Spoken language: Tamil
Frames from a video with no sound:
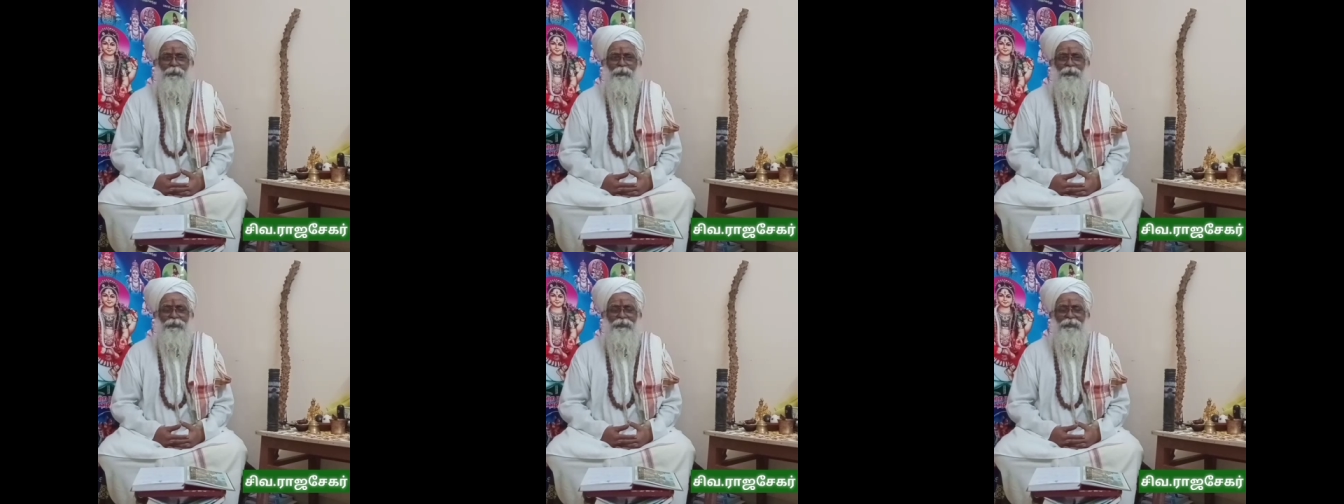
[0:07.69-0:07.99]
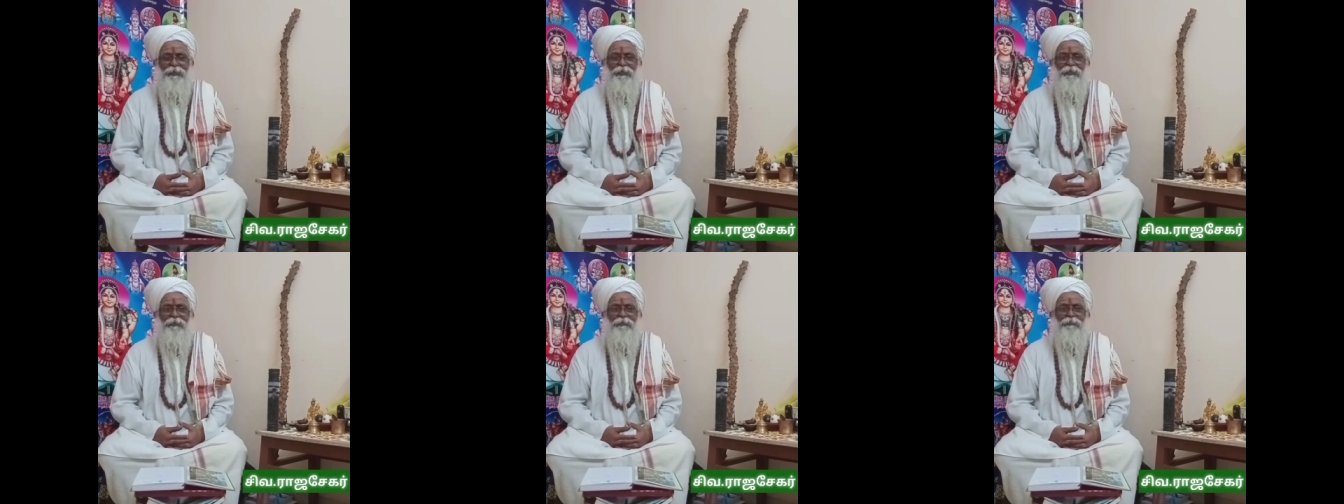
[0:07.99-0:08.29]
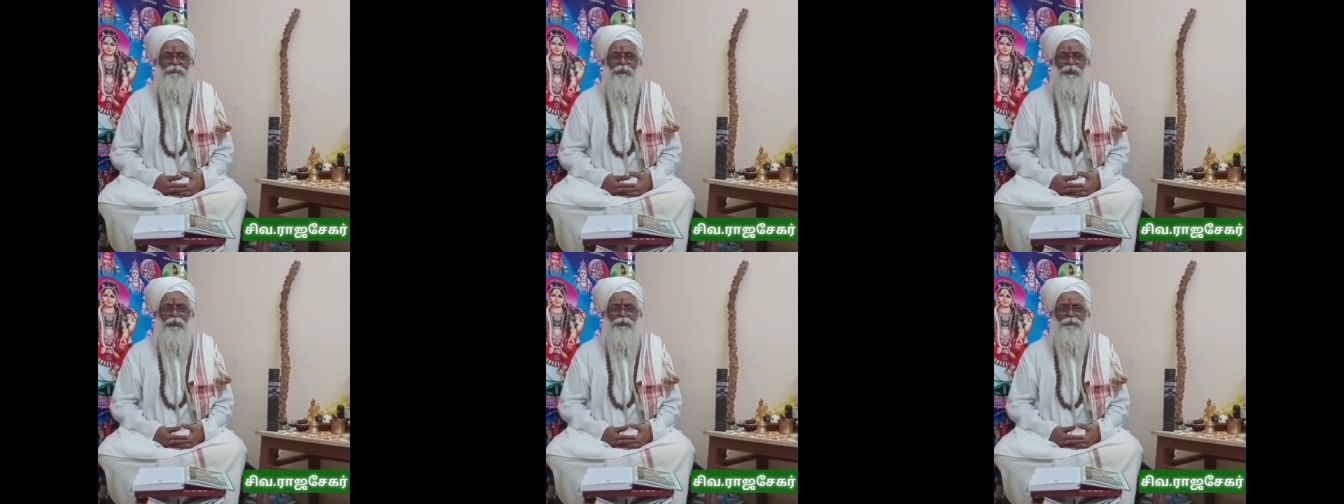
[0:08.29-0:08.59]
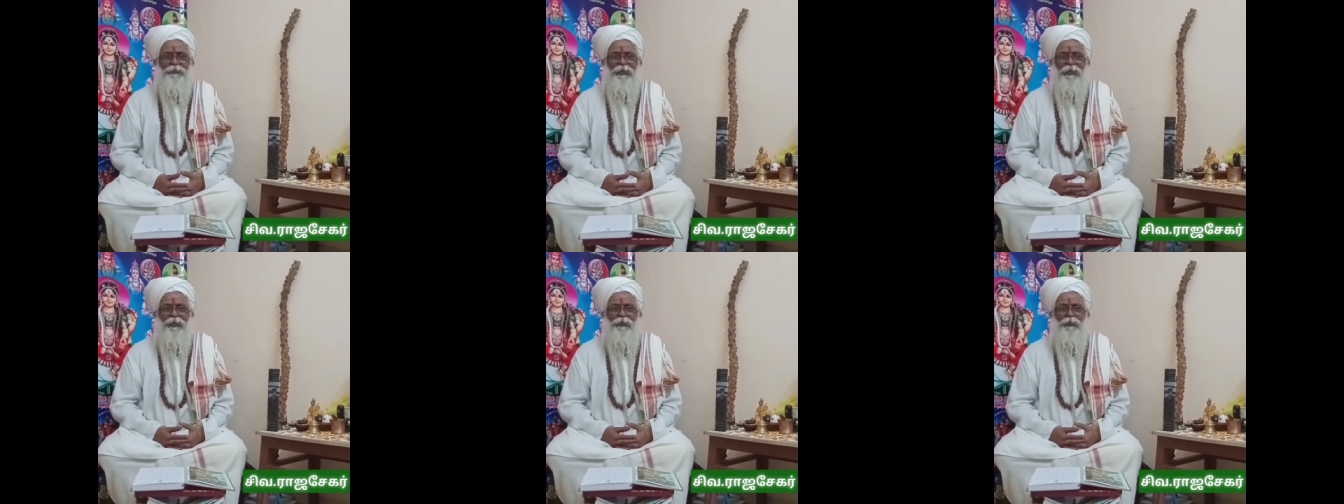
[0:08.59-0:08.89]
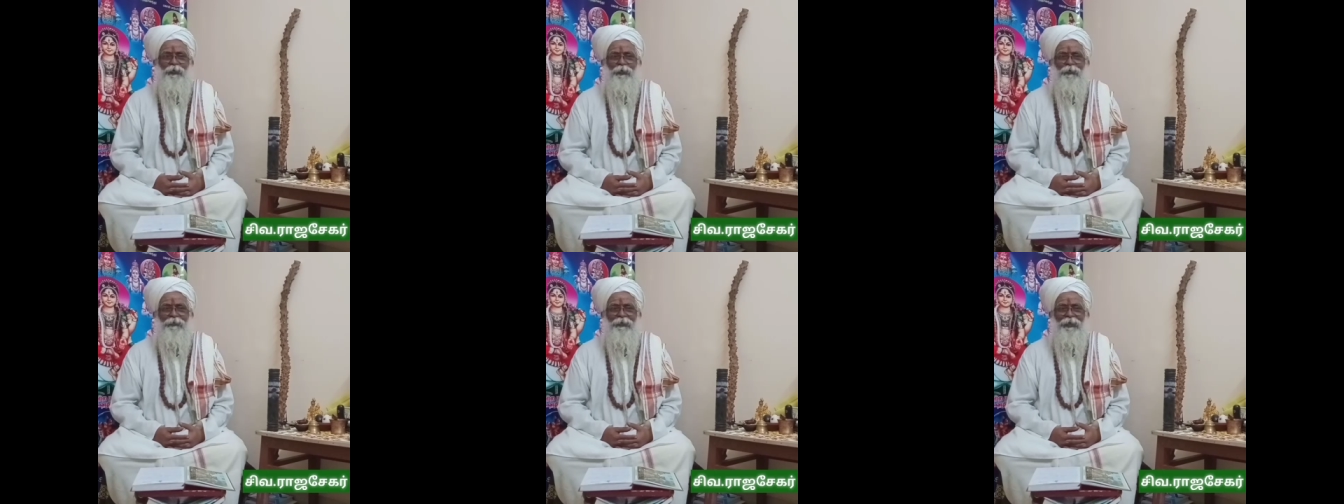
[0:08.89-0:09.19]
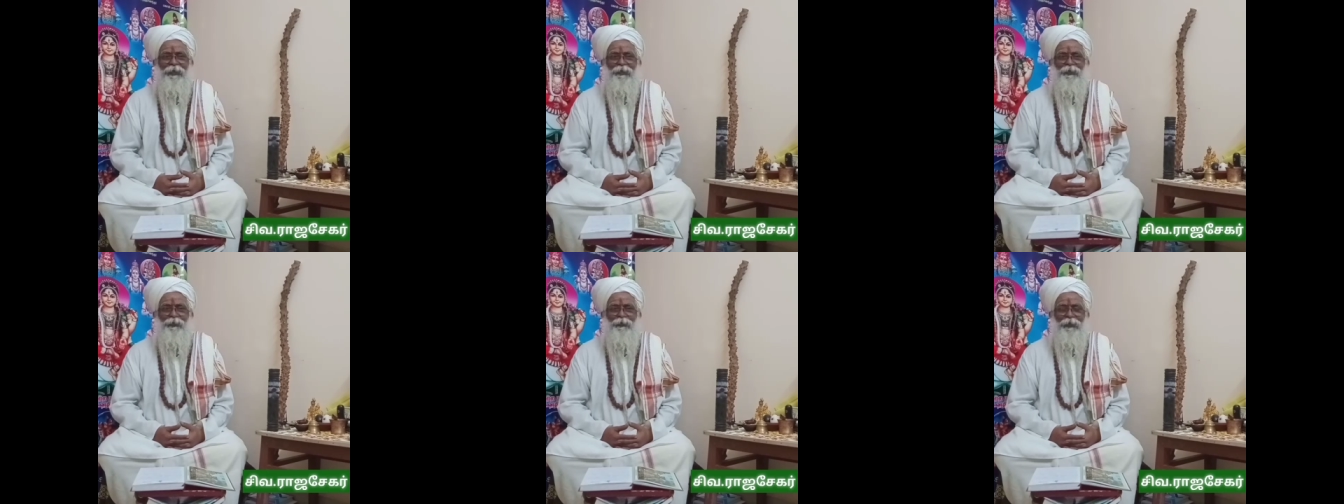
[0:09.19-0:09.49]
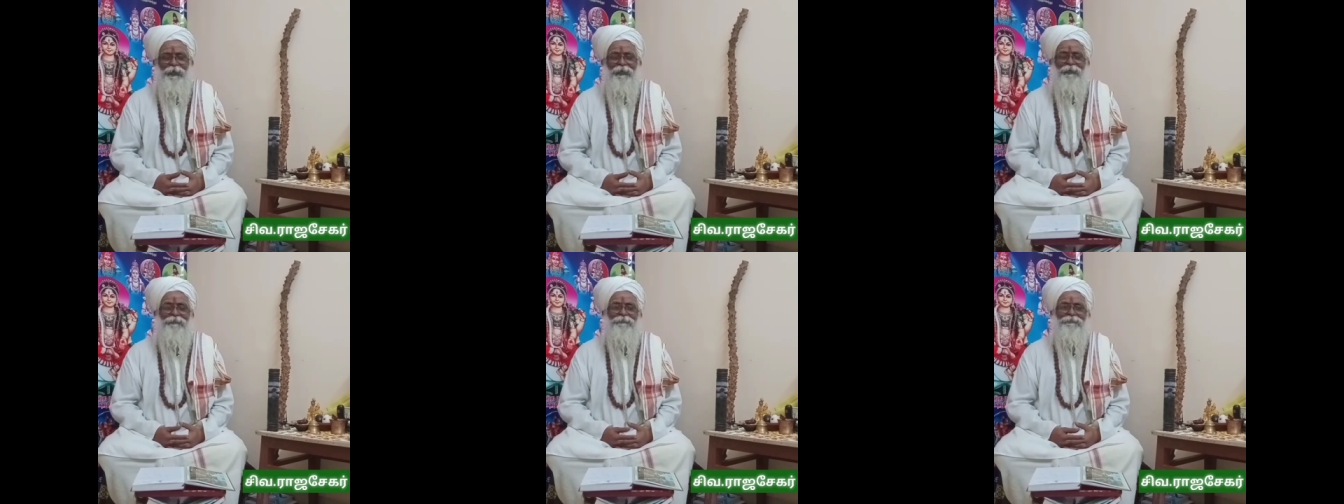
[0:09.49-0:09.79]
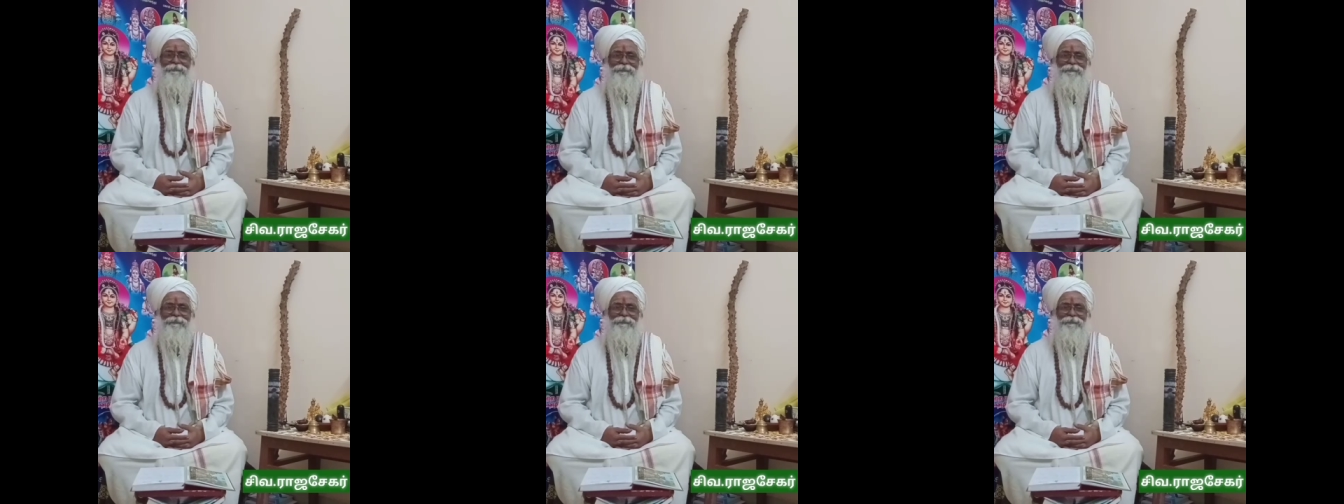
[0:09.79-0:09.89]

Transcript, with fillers: போற்றி ஓம் ஜெய் குருவே துணை